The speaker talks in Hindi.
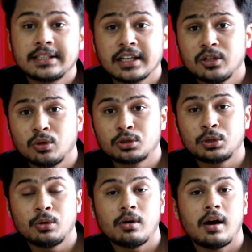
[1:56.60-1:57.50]
जैसा कि
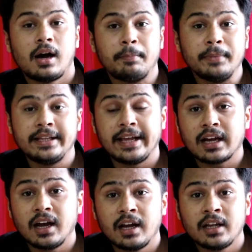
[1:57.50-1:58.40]
दोस्तों आपने
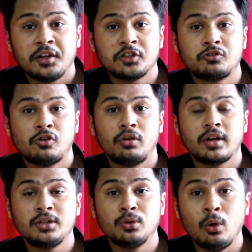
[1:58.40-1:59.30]
देखा इस
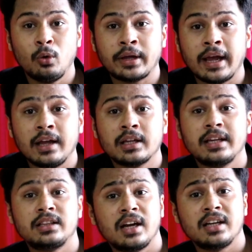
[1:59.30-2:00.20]
फ़ोन का जो लुक है
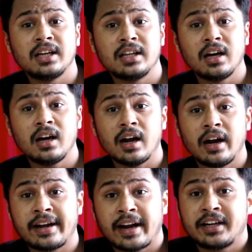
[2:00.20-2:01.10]
कितना ज़्यादा
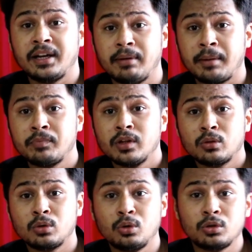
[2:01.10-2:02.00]
अट्रैक्टिव है
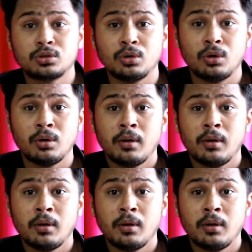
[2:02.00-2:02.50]
तो दोस्तों